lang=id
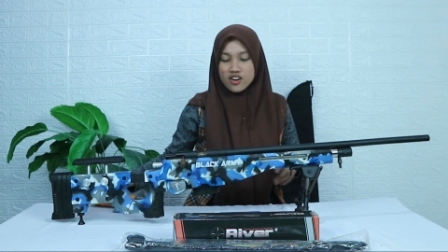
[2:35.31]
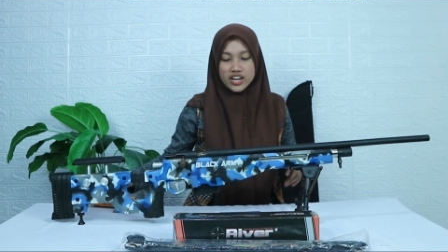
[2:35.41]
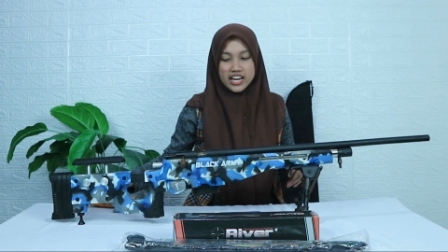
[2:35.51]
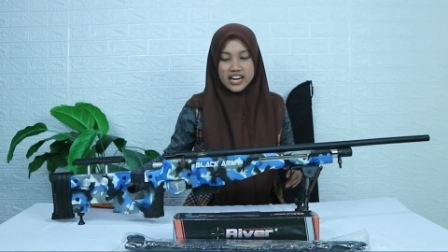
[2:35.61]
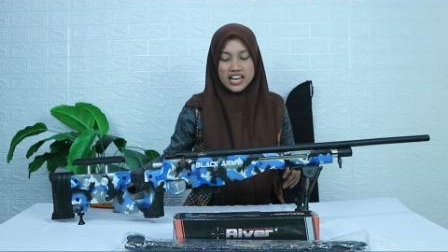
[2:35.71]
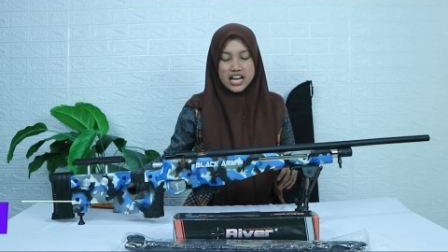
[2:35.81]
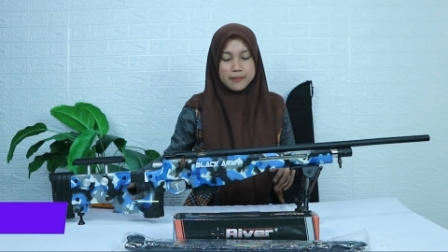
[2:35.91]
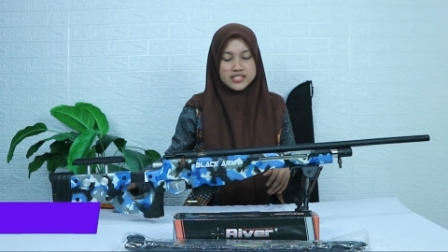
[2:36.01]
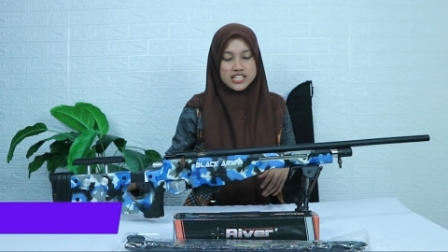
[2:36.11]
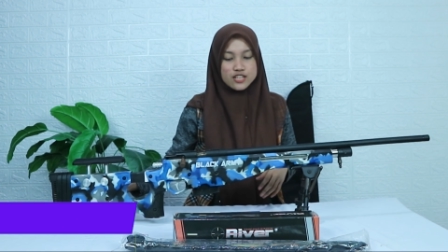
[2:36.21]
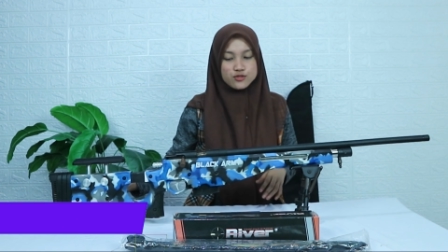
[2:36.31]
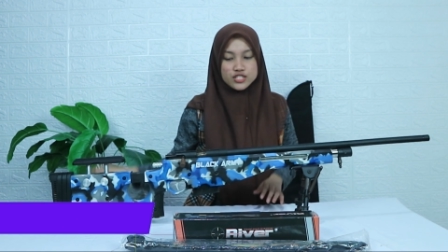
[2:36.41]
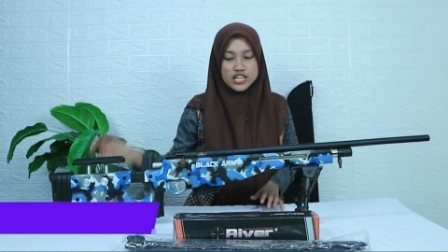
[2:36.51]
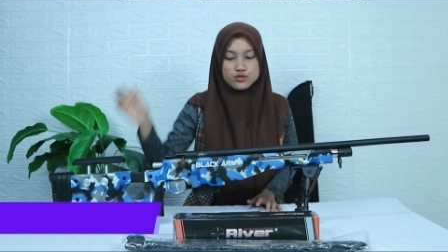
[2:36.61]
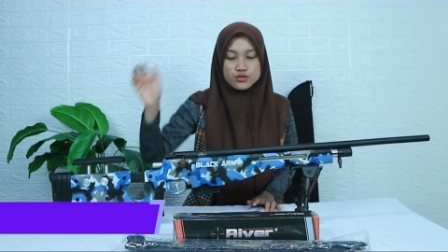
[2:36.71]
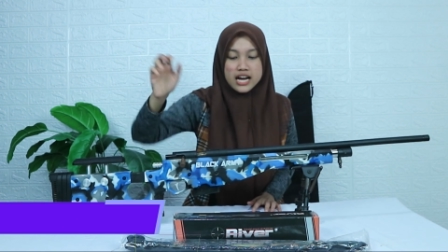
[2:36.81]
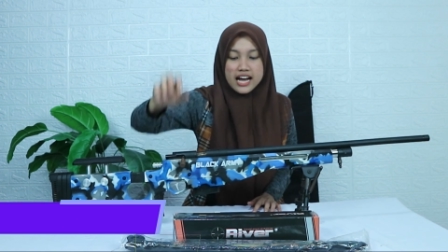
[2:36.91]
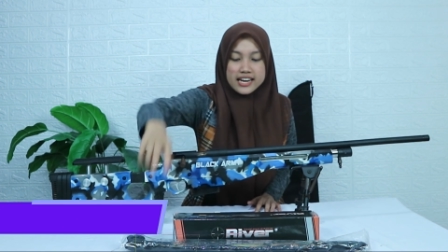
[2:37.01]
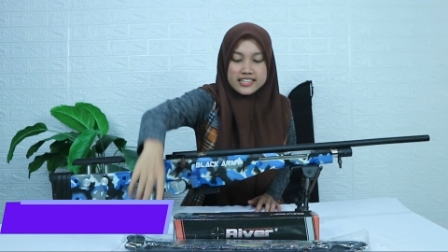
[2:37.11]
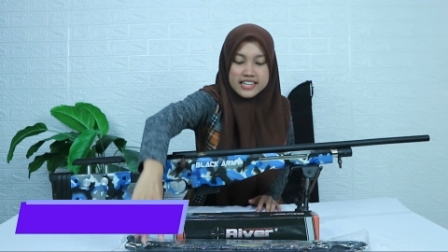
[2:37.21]
Oke, kelengkapan selanjutnya
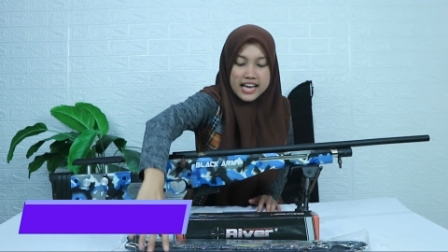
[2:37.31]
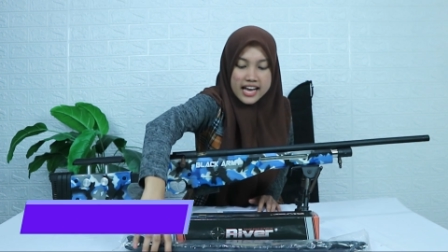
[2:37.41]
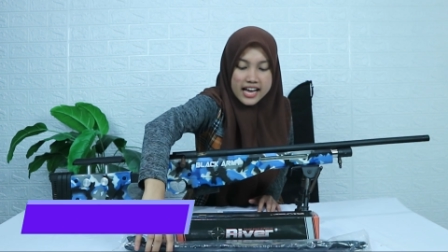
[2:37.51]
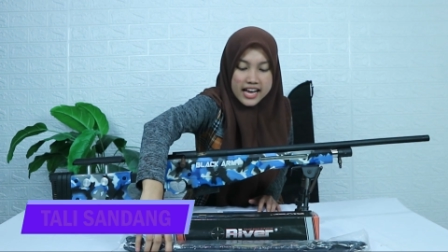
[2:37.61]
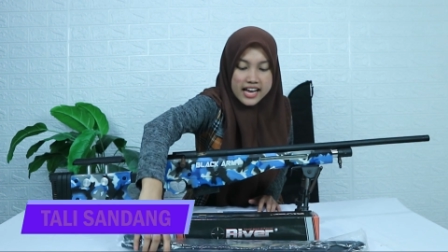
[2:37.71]
juga ada